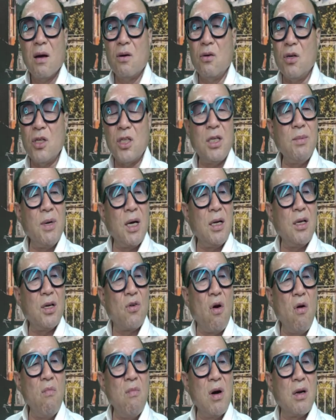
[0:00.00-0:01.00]
그렇지만 이
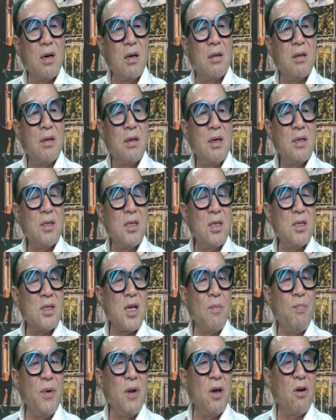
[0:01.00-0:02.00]
공무원은 지
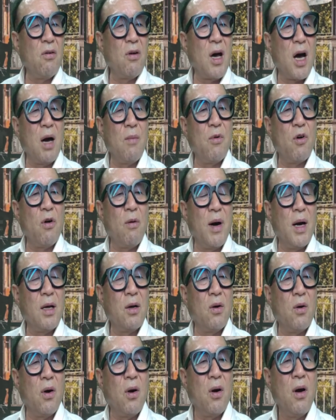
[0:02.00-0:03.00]
사표 내고 나가면
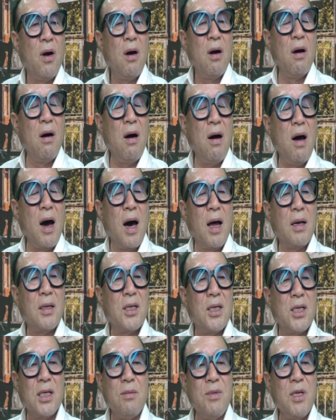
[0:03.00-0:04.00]
그만이고 어? 아,
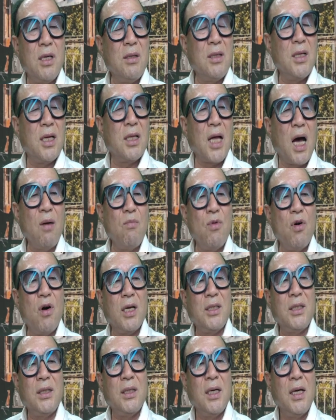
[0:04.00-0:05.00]
지금 현대
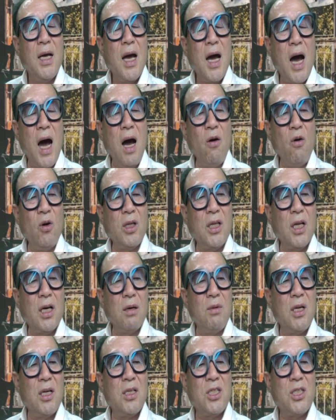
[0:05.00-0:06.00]
당무하지 않고 있다
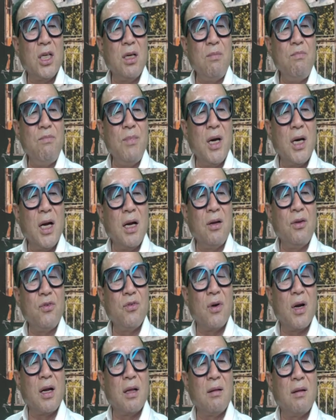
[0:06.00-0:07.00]
그러면 책임 면하는
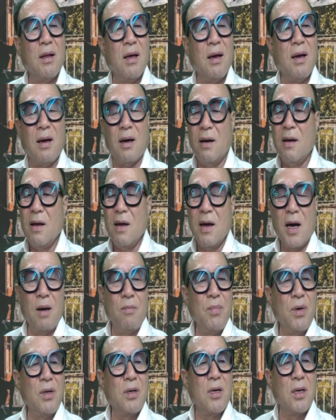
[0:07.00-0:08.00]
줄 아는데
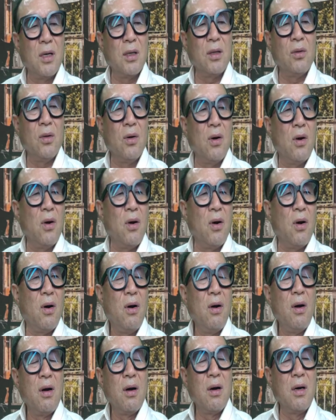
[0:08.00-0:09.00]
한번 그것도
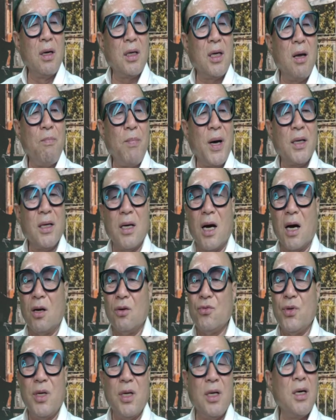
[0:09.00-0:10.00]
그렇게 빠져나갈
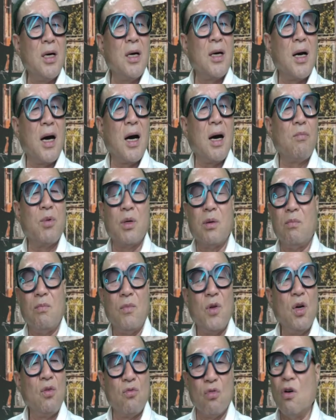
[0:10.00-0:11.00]
수 있는 건가 한번
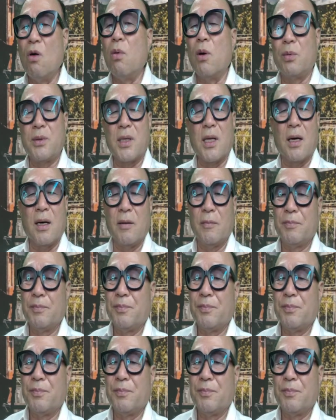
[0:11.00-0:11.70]
두고 봅시다.